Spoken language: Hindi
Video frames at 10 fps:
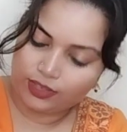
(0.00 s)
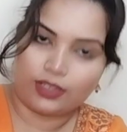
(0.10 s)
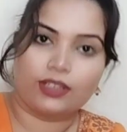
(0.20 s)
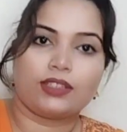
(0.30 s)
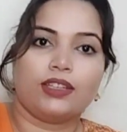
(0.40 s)

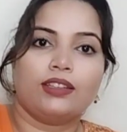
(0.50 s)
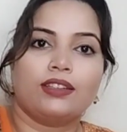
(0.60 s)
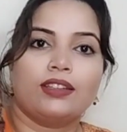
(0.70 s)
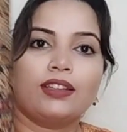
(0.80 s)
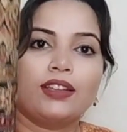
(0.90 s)
ऐसे
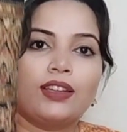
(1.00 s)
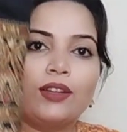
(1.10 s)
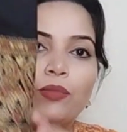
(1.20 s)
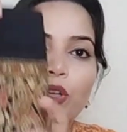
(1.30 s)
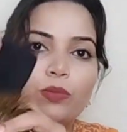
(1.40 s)

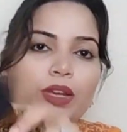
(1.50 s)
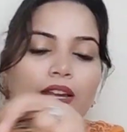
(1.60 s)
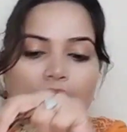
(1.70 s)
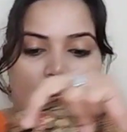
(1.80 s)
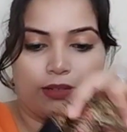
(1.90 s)
बहुत प्यारा
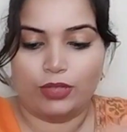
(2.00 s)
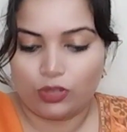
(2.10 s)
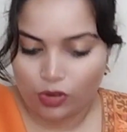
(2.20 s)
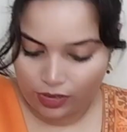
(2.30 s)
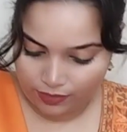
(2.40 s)
है इसका भी
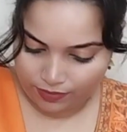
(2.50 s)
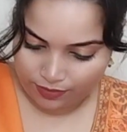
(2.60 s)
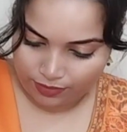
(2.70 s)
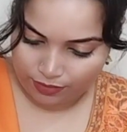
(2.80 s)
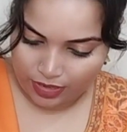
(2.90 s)
स्टॉल
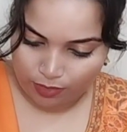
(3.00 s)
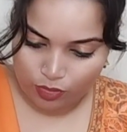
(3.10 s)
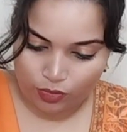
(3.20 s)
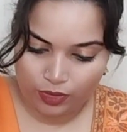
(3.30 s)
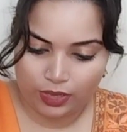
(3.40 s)
मैं
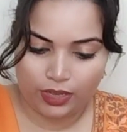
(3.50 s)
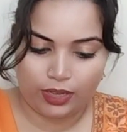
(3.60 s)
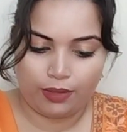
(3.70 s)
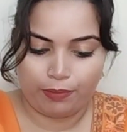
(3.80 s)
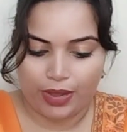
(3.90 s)
आपको
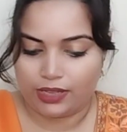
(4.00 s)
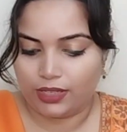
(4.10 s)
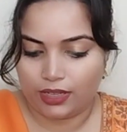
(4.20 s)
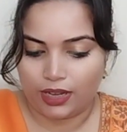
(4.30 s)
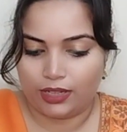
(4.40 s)
पास से दिखा